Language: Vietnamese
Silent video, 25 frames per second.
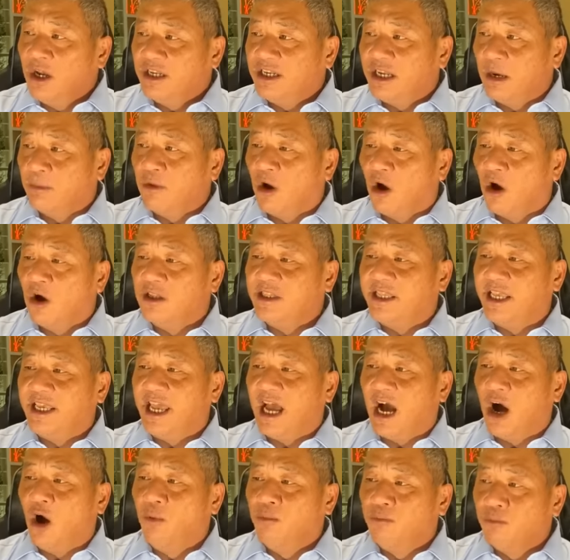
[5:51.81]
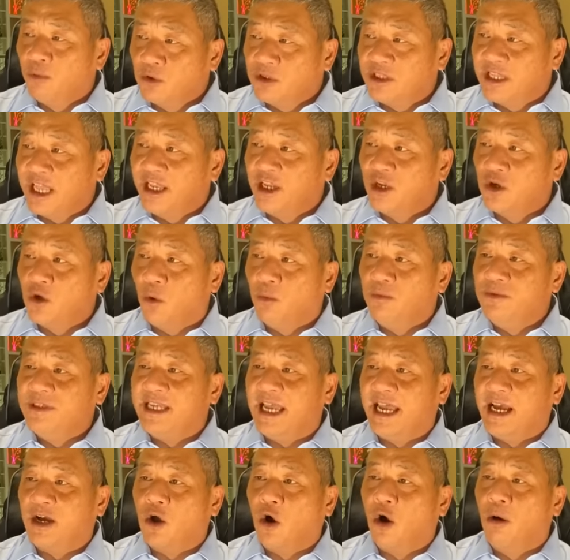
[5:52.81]
Trong đó thì ông Putin cũng
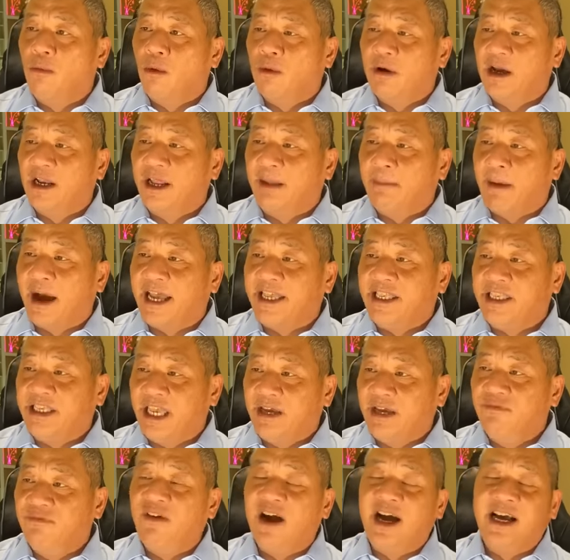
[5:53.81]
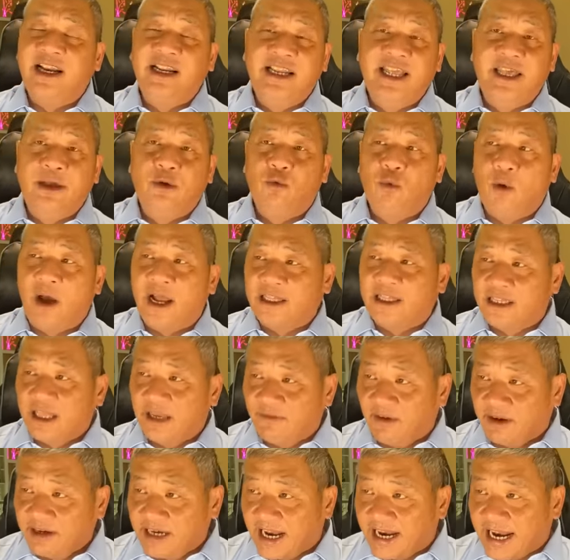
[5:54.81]
sẽ có một cái lời bài diễn văn liên quan tới
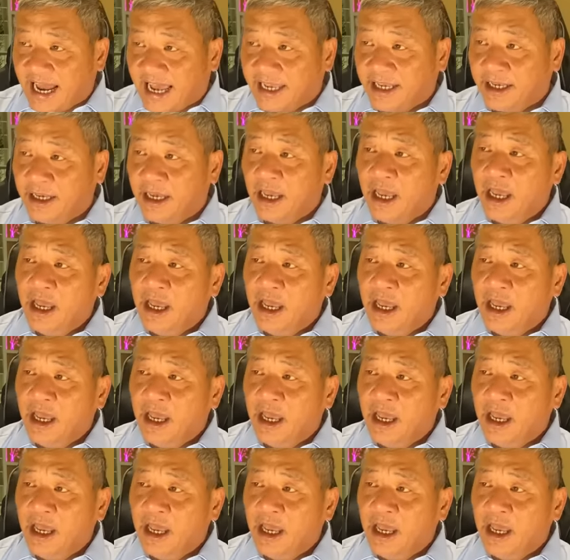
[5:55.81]
vấn đề này.